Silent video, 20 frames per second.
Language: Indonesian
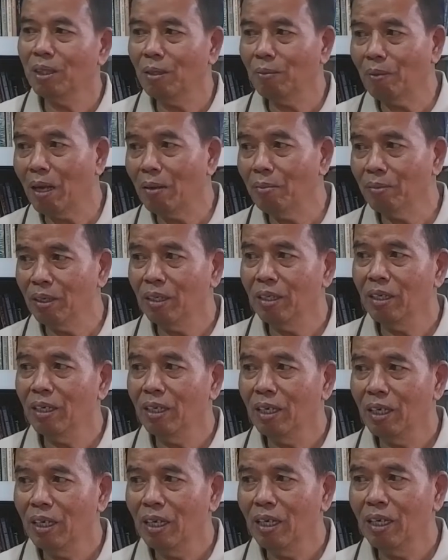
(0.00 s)
bisa paham ya
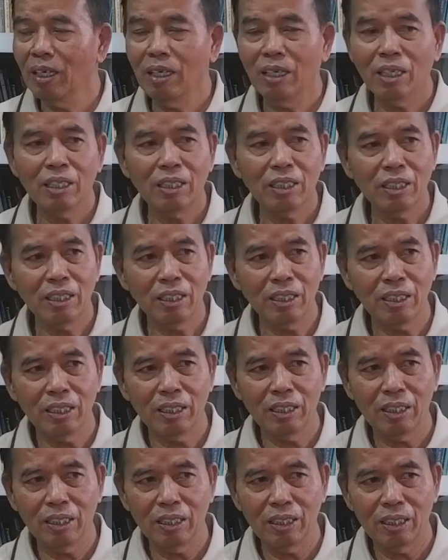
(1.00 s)

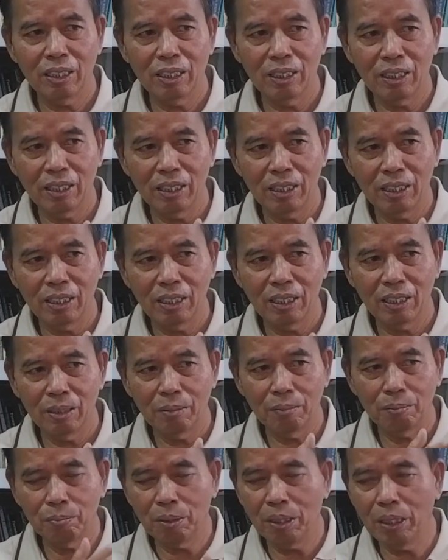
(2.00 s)
si
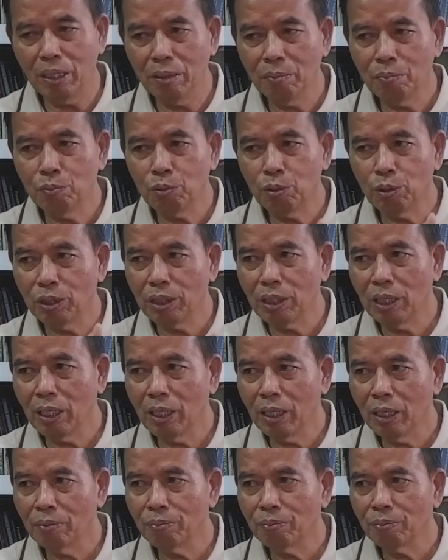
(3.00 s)
B
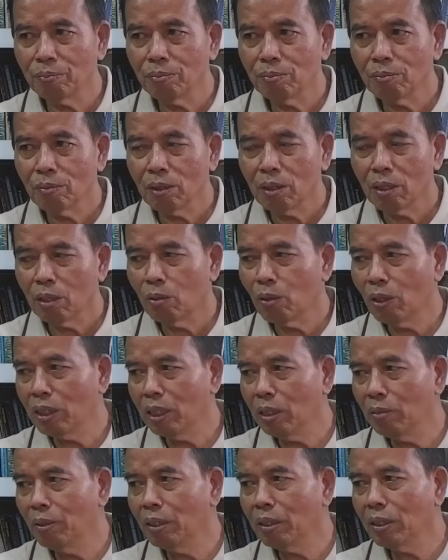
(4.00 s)
punya
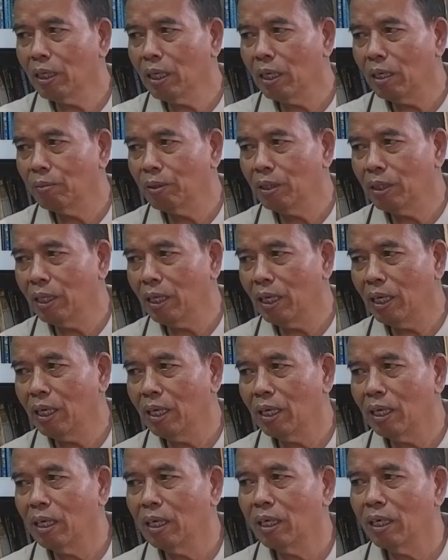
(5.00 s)
kewajiban terhadap si
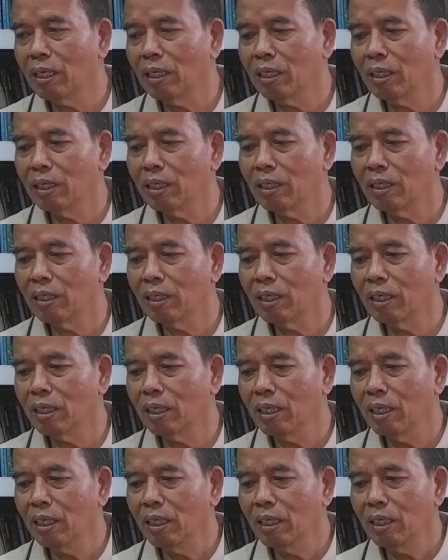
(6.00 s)
A
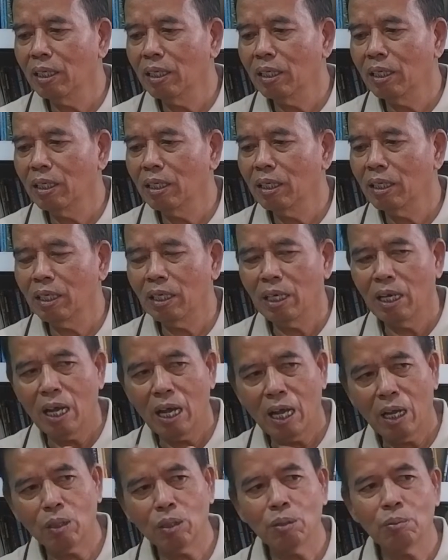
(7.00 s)
ya
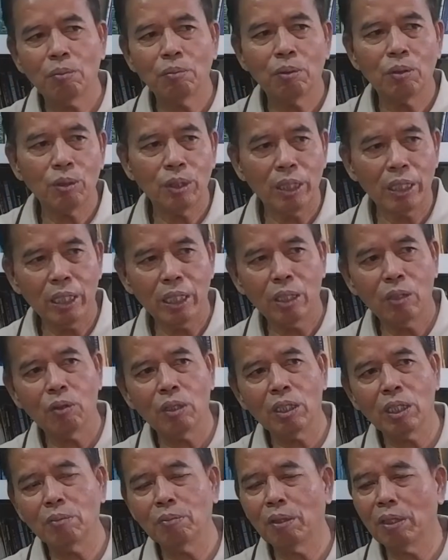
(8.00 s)
harus
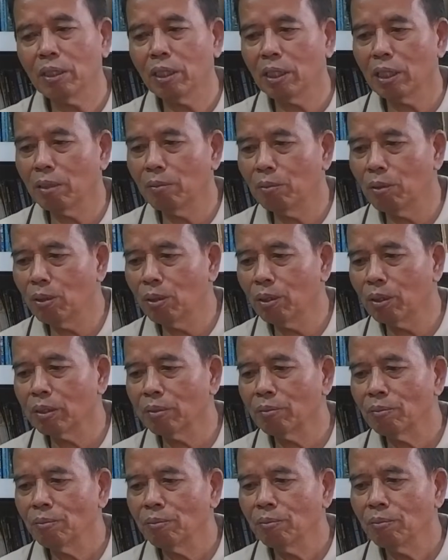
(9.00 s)
memenuhi kewajiban
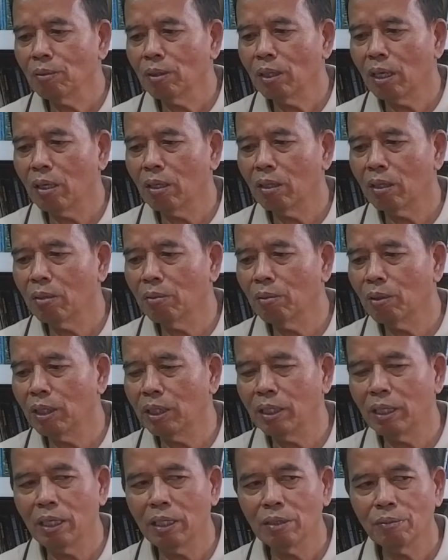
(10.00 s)
tersebut lalu
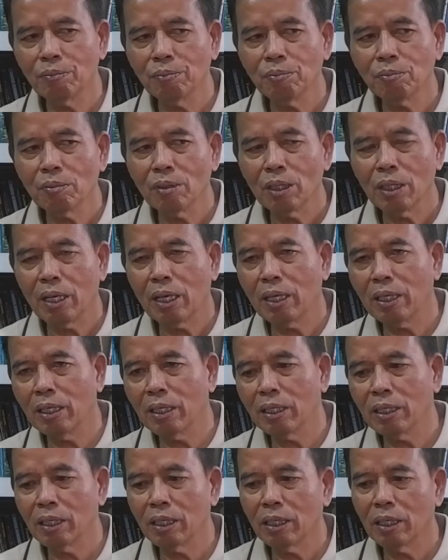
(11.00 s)
kemudian
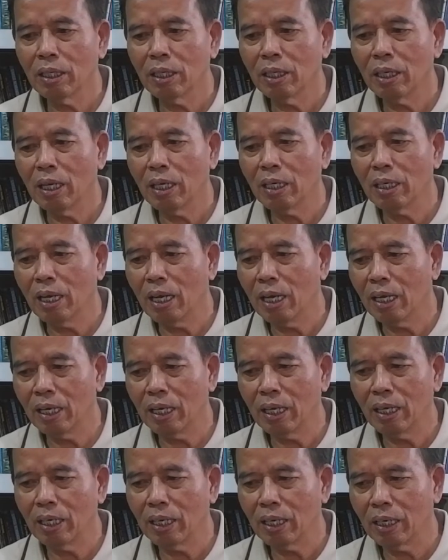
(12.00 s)
karena ada
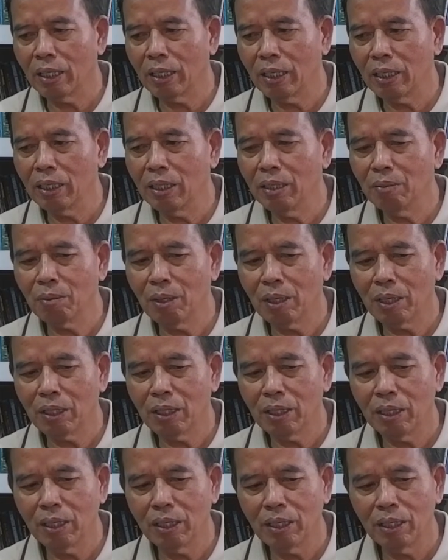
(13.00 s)
hal-hal lain
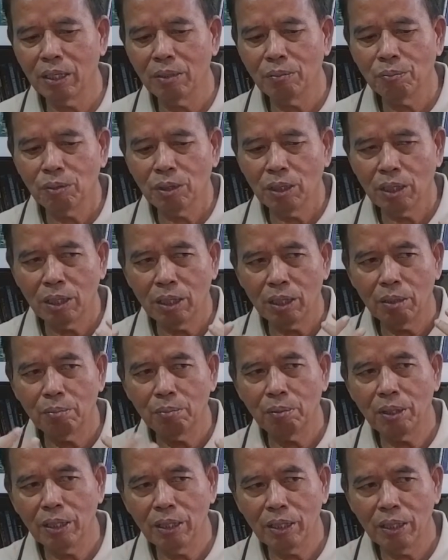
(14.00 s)
maka
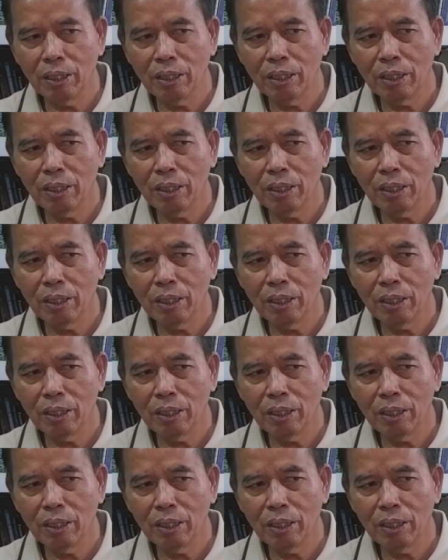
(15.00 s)
si B